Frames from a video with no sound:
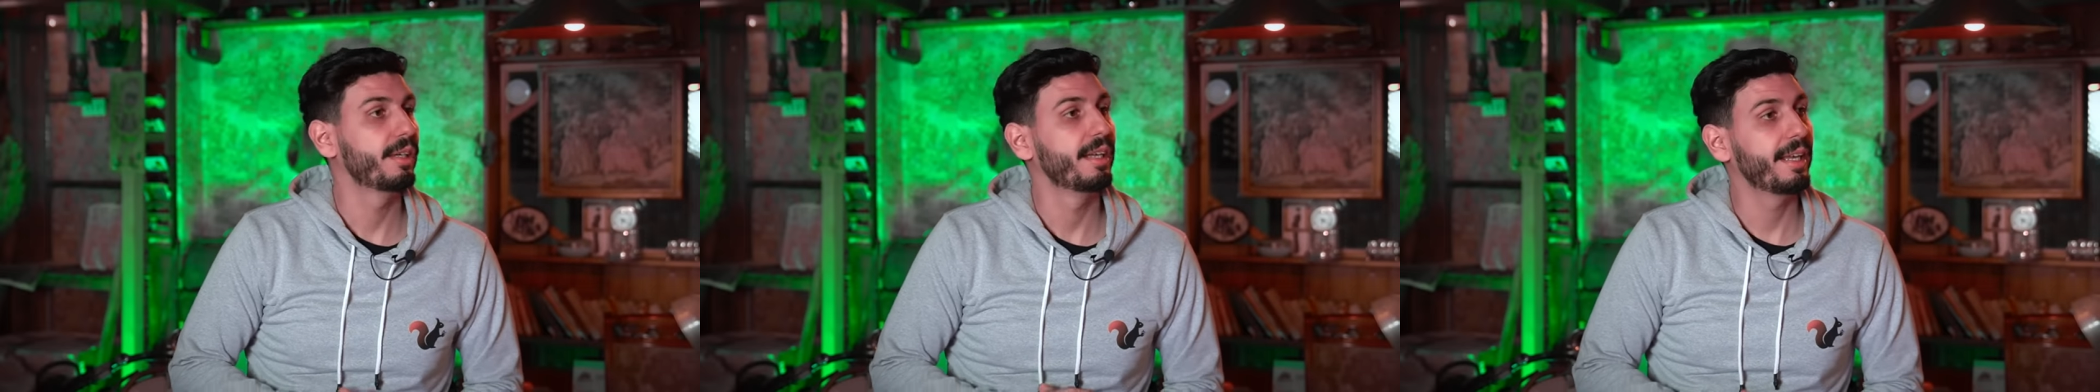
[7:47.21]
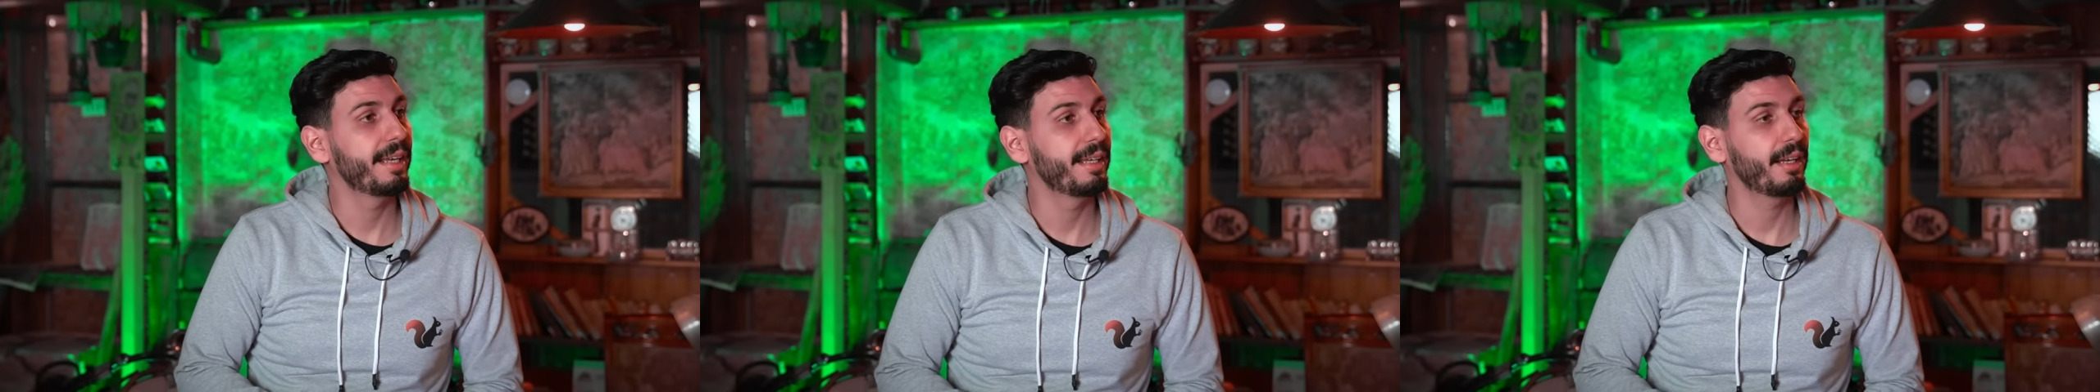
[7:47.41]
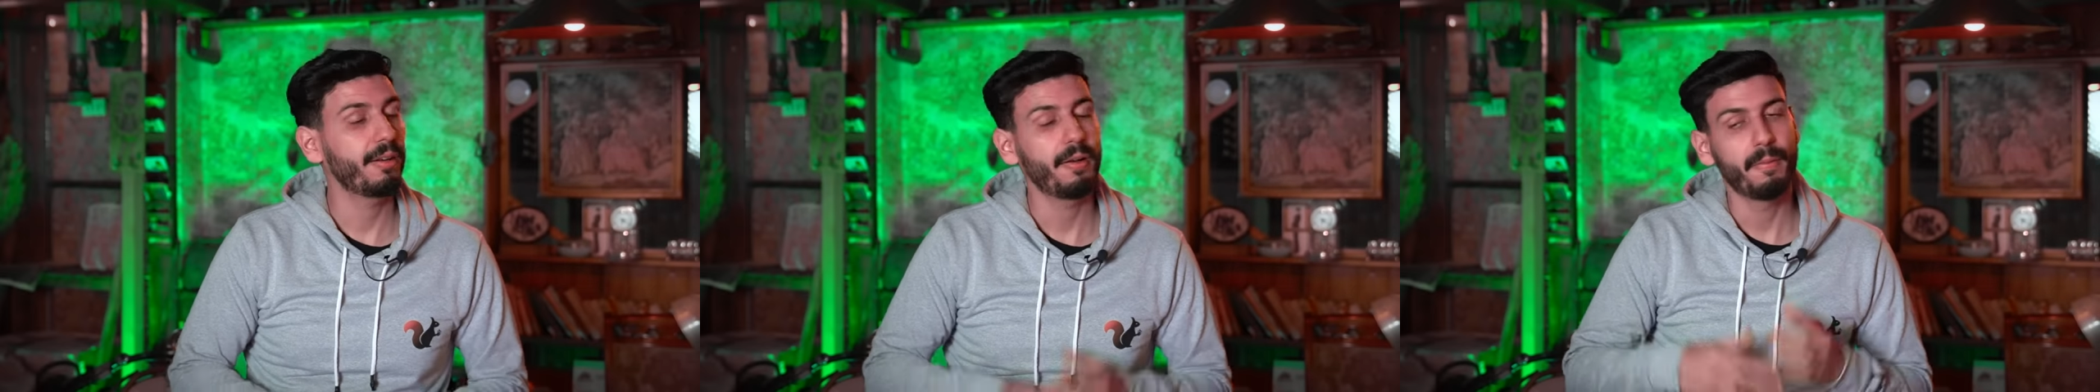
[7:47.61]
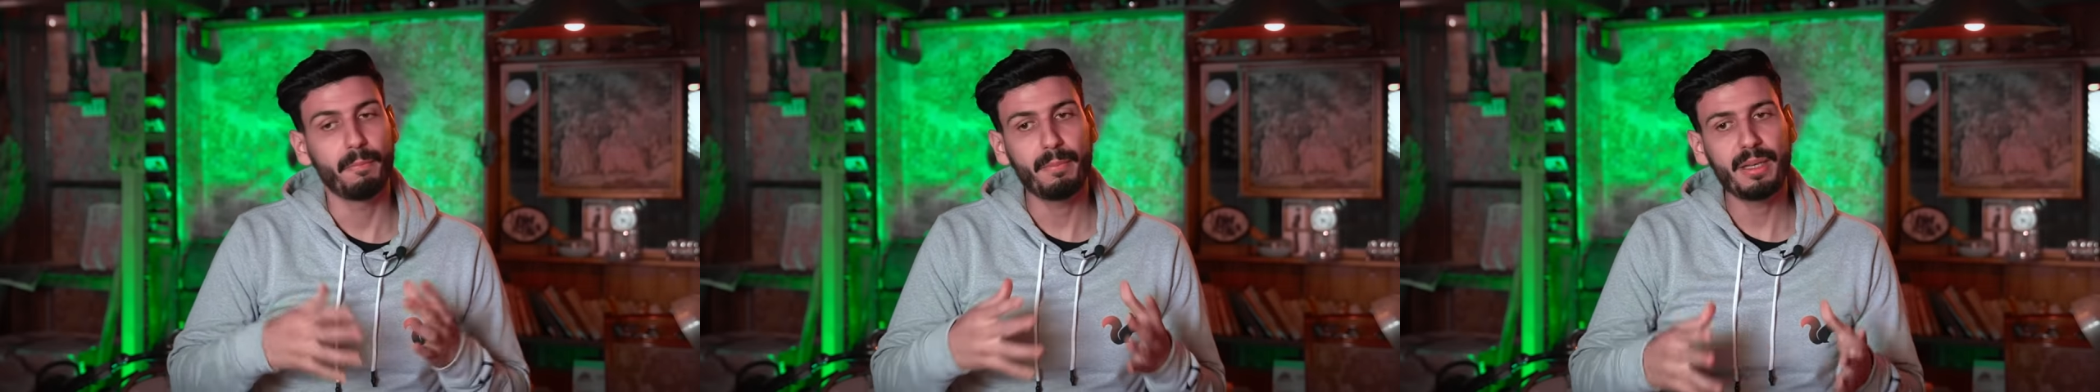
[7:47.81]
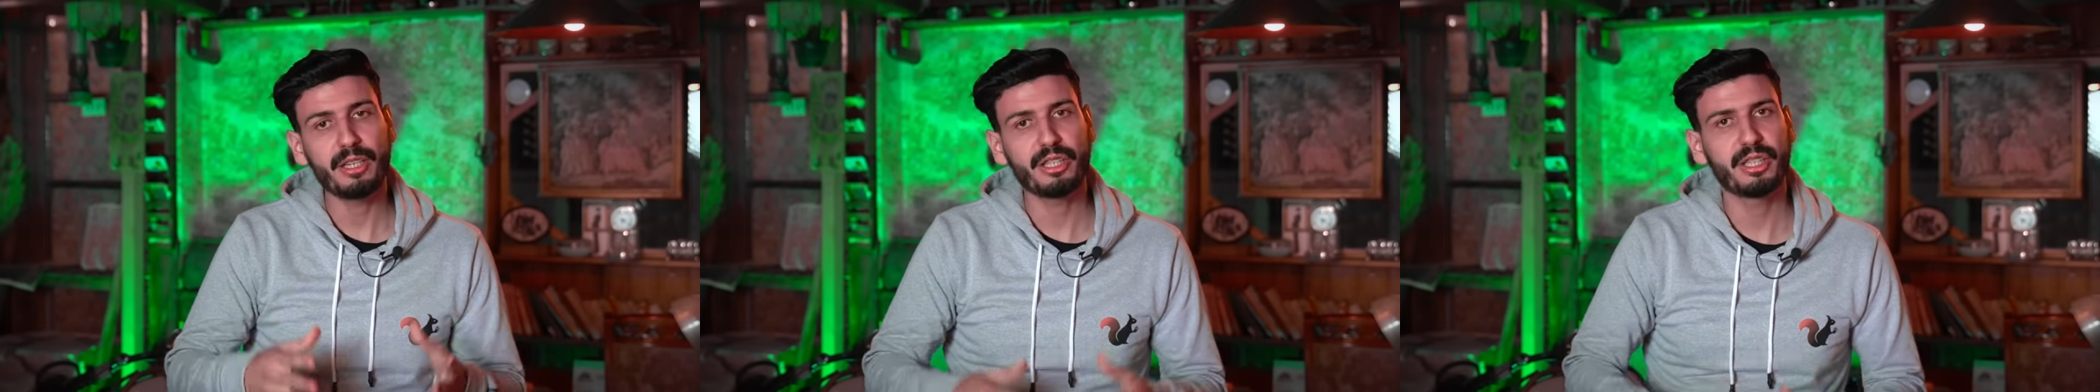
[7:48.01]
هي
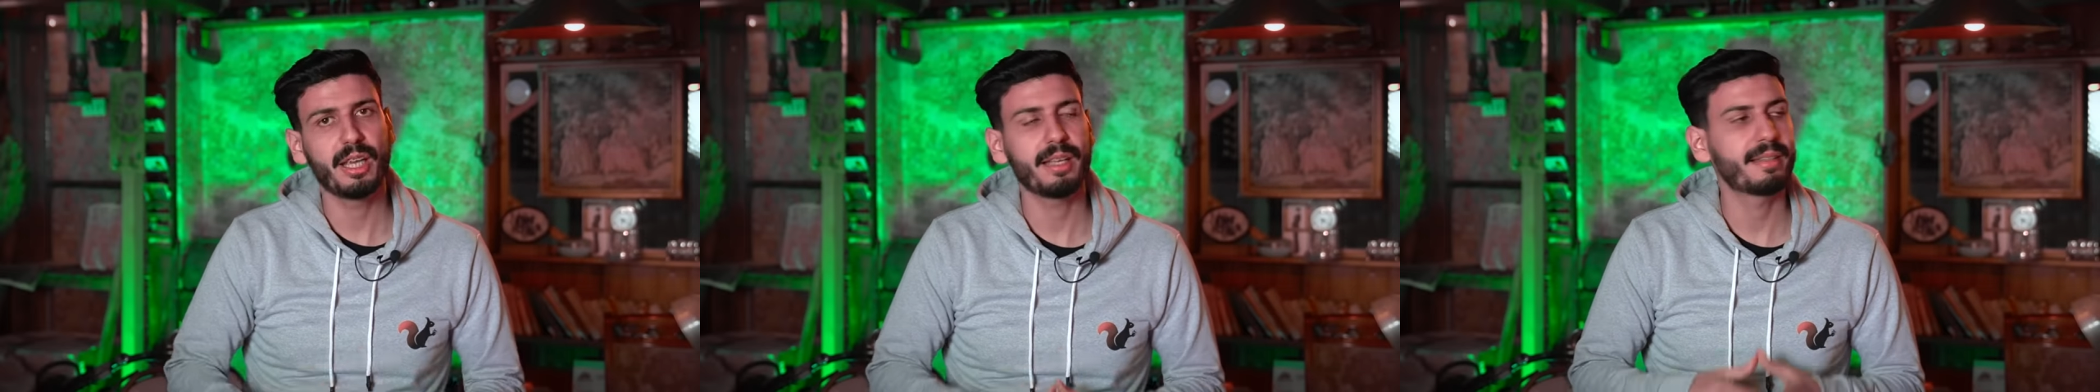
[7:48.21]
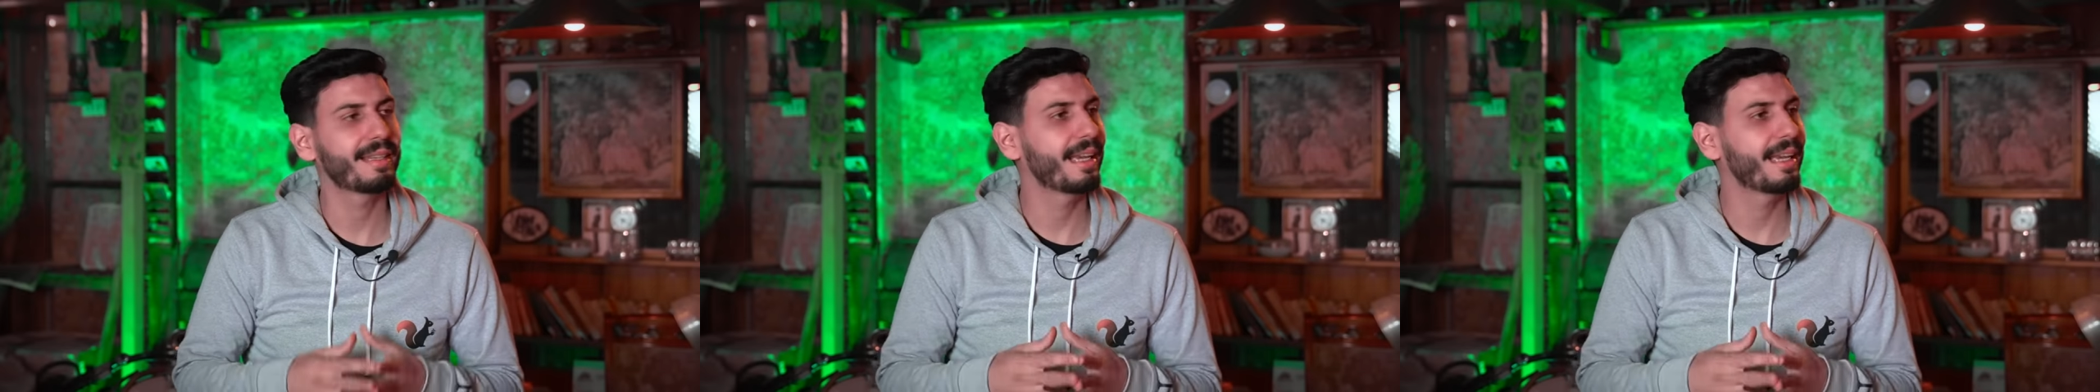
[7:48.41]
من جات